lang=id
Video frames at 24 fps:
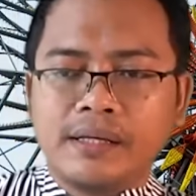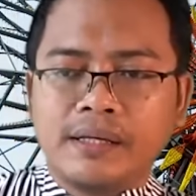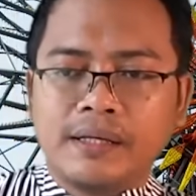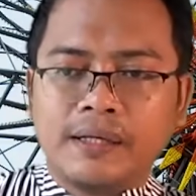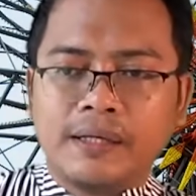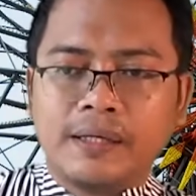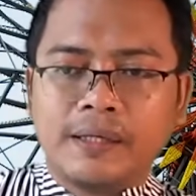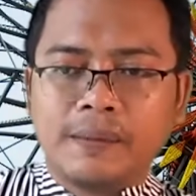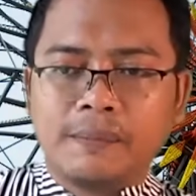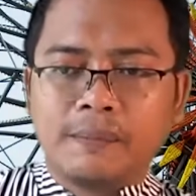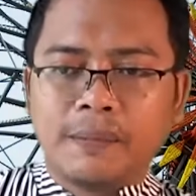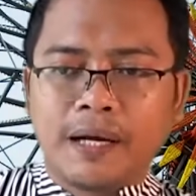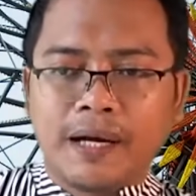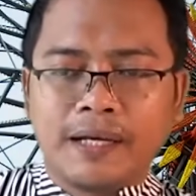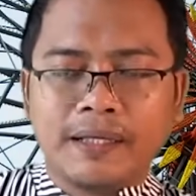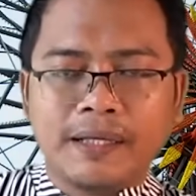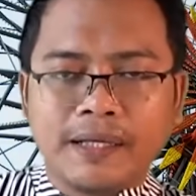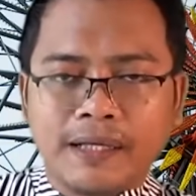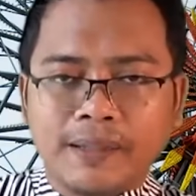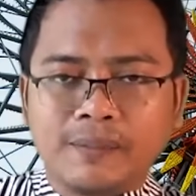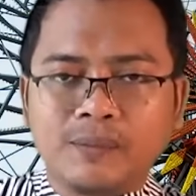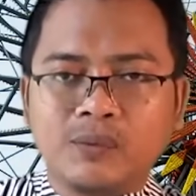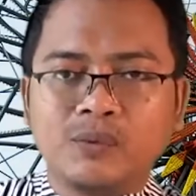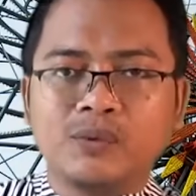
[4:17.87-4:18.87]
eh,
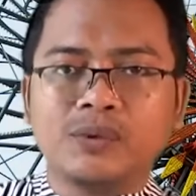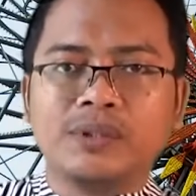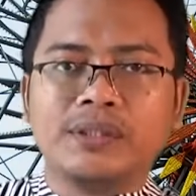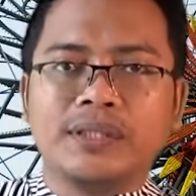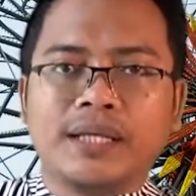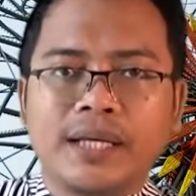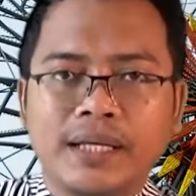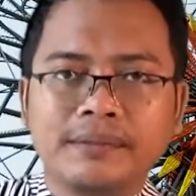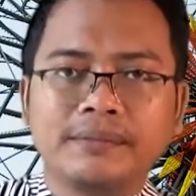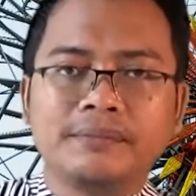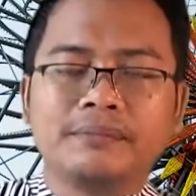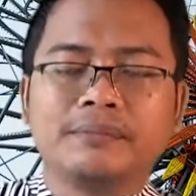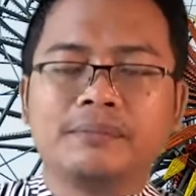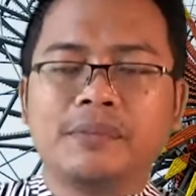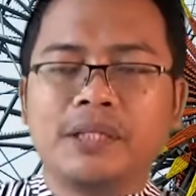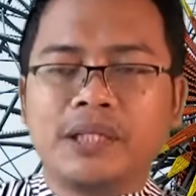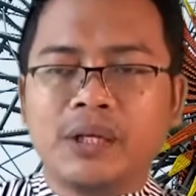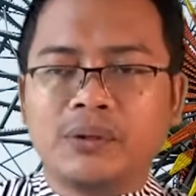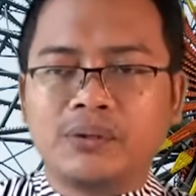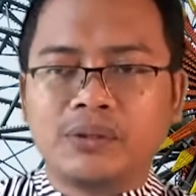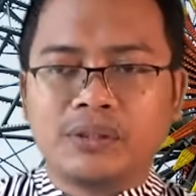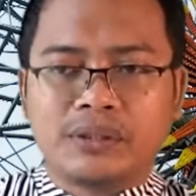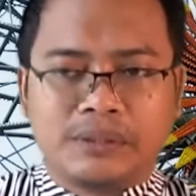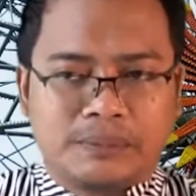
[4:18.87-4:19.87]
makanya kemudian
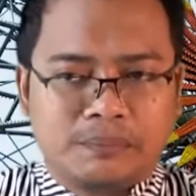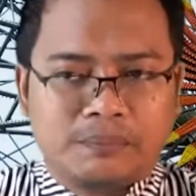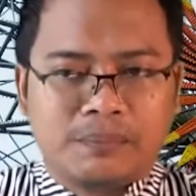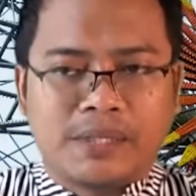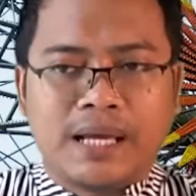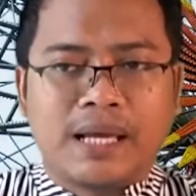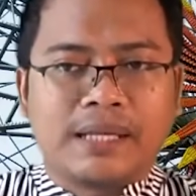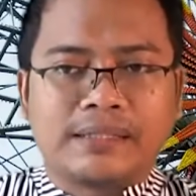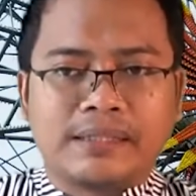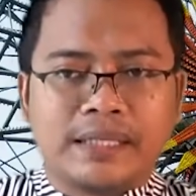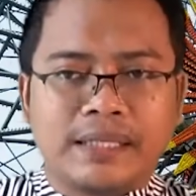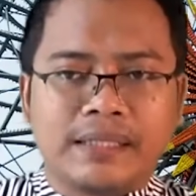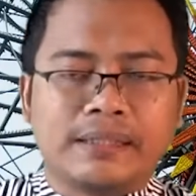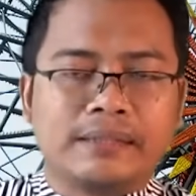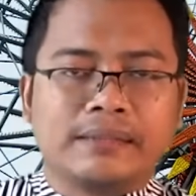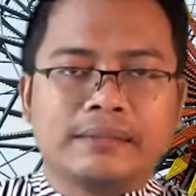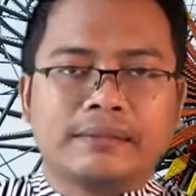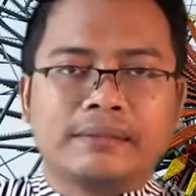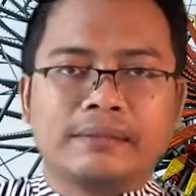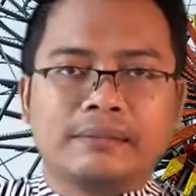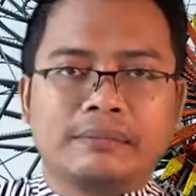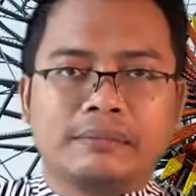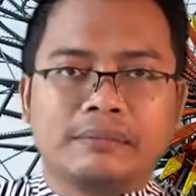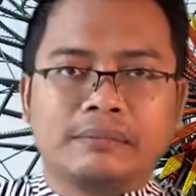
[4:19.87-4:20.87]
beliau
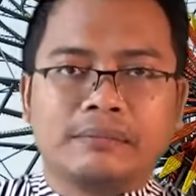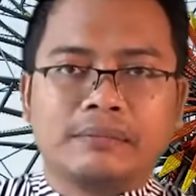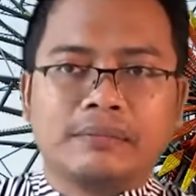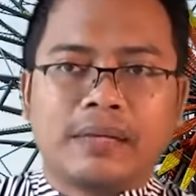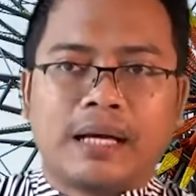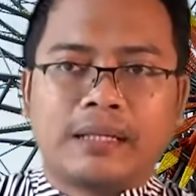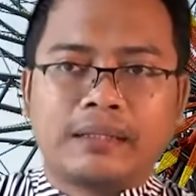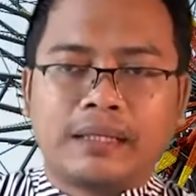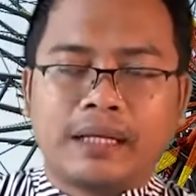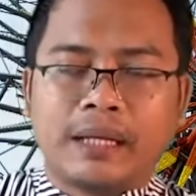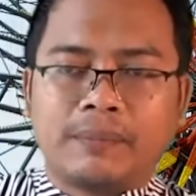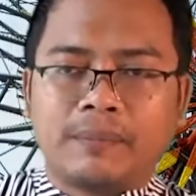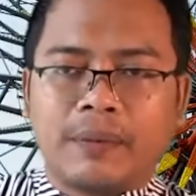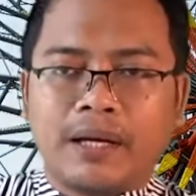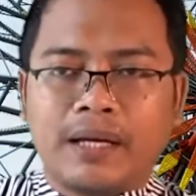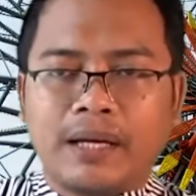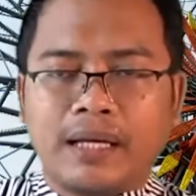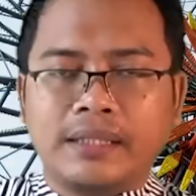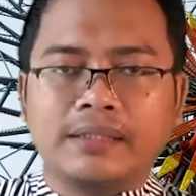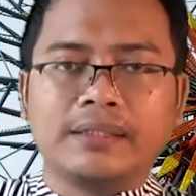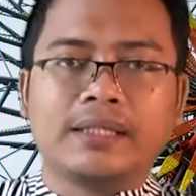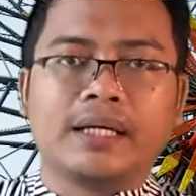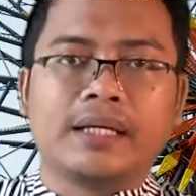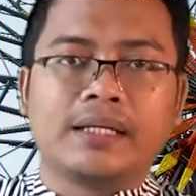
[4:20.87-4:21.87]
merasa antara Pak
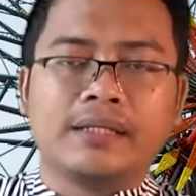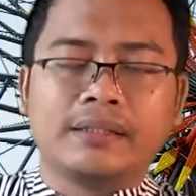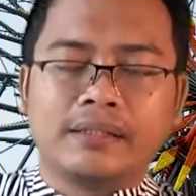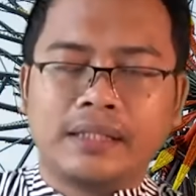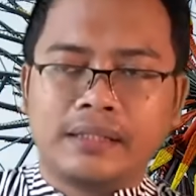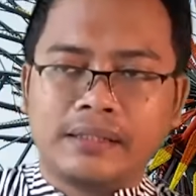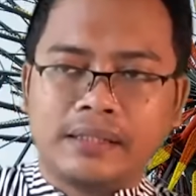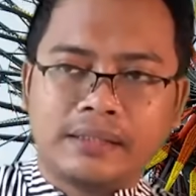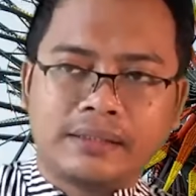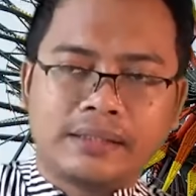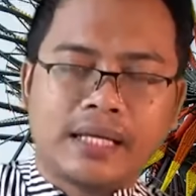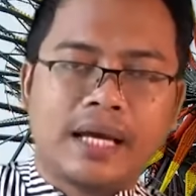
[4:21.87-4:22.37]
Ganjar dengan K.